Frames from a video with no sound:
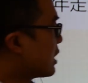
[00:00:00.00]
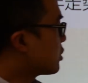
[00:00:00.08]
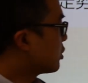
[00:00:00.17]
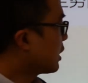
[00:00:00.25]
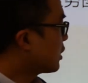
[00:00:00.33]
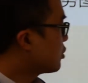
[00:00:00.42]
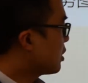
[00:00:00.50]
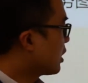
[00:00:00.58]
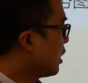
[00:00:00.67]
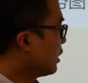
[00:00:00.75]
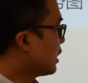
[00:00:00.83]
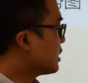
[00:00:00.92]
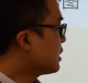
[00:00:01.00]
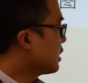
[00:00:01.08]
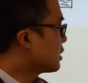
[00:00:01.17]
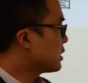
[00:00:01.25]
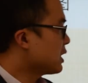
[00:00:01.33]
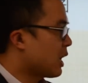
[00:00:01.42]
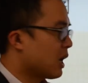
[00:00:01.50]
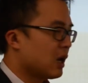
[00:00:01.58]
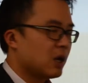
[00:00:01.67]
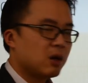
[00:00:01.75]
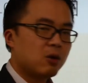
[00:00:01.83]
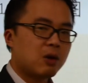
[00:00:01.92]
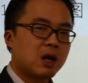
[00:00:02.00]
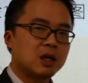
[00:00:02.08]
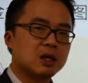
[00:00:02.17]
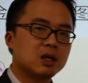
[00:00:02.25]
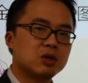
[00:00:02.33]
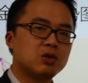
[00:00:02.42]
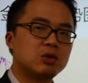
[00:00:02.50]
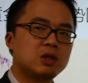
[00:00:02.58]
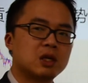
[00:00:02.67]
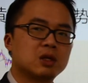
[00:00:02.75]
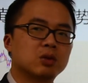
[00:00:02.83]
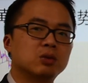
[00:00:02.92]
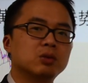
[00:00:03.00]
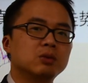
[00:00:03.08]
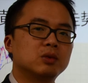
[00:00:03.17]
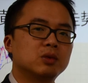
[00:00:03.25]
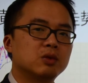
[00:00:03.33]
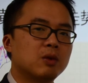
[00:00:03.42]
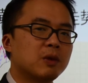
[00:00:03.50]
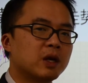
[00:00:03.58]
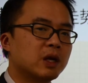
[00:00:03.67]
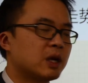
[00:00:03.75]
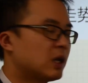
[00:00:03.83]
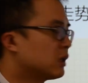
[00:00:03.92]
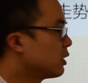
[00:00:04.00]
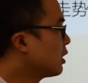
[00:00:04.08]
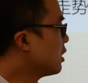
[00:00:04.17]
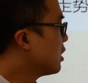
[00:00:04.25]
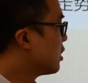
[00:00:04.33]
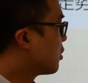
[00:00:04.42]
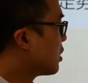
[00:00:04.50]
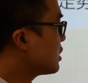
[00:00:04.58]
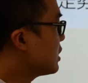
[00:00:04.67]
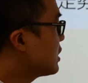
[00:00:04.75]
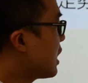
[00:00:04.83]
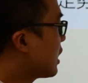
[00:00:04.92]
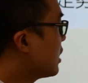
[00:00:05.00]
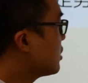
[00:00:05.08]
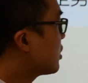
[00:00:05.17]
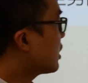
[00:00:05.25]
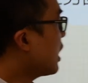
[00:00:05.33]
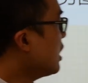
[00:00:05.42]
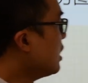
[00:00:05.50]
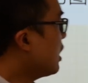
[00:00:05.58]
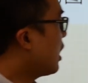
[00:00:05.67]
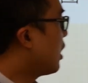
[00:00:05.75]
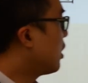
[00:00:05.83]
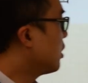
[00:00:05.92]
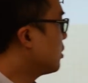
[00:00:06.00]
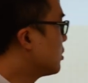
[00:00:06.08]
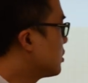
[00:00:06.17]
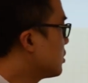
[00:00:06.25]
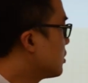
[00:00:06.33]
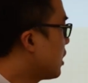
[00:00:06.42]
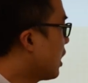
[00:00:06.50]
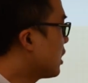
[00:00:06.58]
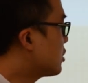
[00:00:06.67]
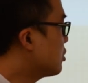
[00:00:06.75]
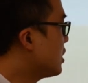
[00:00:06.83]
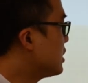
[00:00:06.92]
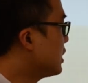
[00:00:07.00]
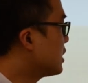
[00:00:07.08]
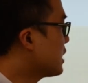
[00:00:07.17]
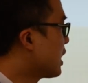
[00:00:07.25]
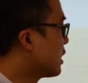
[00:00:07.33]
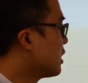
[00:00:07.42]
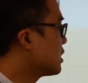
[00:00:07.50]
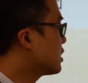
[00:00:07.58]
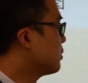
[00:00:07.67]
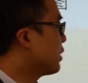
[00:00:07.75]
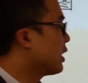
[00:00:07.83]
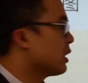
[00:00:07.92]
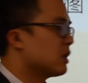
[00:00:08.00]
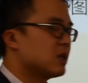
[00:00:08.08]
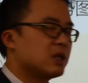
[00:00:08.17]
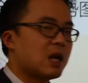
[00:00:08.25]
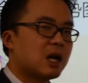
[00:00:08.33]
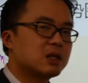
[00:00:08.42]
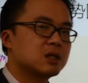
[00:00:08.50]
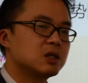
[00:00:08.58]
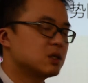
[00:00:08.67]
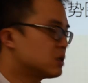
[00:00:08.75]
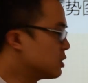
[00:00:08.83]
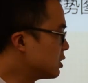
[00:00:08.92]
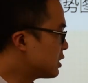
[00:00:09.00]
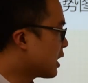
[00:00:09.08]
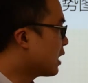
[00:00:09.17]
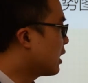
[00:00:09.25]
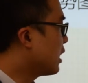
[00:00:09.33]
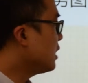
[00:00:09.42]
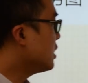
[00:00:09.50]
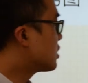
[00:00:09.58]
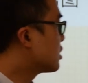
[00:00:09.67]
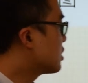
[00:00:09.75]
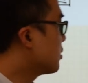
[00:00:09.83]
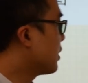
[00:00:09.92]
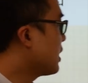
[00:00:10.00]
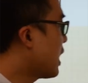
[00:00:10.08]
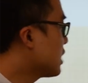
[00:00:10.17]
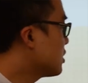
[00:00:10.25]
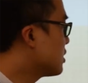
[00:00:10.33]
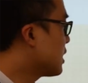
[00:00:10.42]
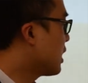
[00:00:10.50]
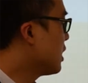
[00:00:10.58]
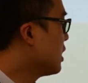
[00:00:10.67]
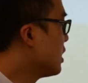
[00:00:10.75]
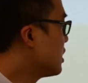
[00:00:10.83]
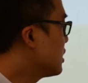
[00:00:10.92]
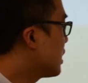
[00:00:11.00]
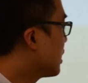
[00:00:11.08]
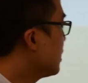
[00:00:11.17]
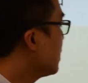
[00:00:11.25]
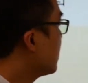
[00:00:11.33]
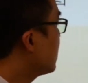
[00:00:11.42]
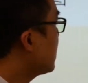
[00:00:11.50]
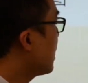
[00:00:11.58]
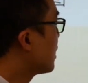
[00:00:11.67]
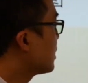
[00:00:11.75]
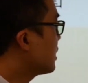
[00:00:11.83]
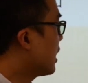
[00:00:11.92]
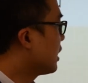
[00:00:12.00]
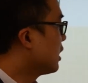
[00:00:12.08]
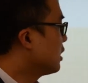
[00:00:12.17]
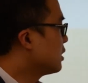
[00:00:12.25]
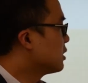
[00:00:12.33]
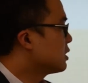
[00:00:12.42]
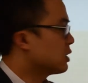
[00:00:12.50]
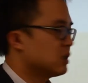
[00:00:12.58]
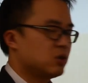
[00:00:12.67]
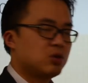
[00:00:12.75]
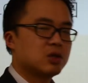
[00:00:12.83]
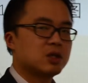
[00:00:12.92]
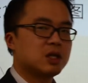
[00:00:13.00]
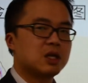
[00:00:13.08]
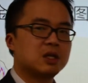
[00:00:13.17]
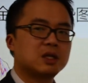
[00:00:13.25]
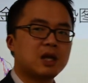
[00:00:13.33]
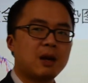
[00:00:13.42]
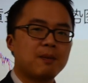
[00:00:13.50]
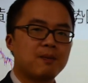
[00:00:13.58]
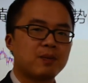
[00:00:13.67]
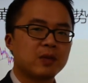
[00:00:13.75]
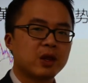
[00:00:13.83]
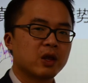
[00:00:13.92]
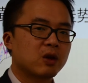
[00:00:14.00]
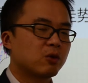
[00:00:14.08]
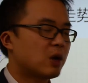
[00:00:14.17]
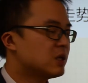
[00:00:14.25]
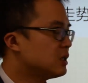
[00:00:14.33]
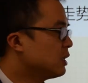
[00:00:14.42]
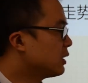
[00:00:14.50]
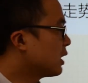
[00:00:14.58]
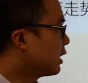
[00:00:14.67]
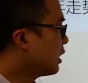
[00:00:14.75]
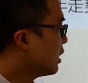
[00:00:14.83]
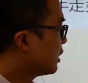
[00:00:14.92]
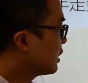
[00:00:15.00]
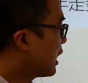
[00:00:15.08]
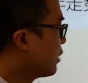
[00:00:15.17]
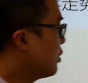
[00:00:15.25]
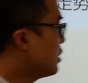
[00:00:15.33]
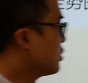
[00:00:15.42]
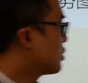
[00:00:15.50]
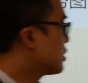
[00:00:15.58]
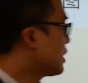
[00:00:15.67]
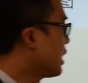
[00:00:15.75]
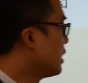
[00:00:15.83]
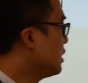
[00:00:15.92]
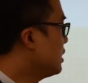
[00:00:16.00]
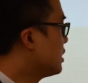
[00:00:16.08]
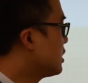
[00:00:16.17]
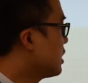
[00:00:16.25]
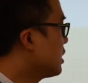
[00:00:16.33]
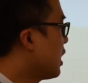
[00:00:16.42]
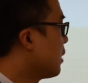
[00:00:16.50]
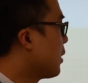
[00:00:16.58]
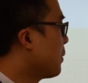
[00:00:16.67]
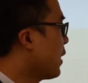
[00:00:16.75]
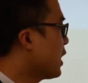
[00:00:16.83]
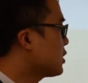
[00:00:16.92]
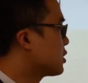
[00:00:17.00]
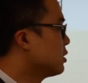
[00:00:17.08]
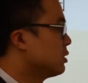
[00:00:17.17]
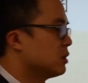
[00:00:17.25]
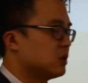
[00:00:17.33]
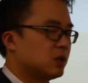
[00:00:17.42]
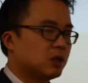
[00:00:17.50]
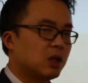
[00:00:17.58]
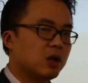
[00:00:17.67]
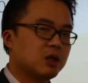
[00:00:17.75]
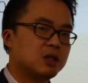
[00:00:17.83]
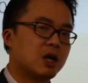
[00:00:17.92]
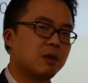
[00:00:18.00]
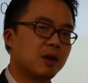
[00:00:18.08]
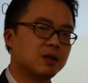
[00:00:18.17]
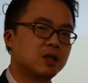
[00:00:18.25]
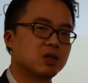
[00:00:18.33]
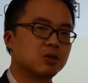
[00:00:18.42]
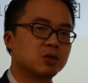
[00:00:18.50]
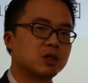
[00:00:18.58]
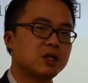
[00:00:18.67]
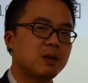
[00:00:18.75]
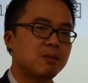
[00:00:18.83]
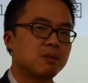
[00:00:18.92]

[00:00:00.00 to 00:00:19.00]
从它的最高点向下画一个曲线图，我们可以看到呢，黄金价格就刚好啊，最近的价格是被压，之前呢一直是被压制在这根向下的这个趋势线以下。关键点呢，大约就是在一千二百八十到一千二百七十五之间。